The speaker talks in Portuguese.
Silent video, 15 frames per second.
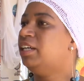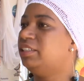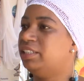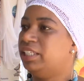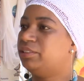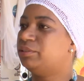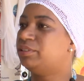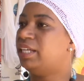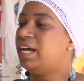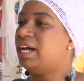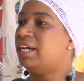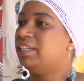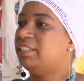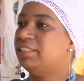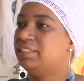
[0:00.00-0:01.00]
dentro
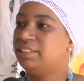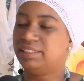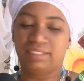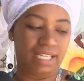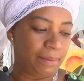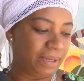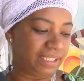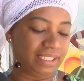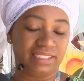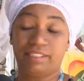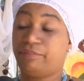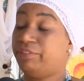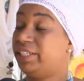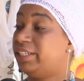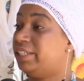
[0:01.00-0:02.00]
da, da matriz
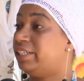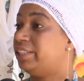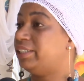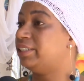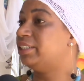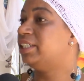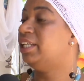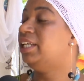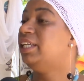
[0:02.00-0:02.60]
africana.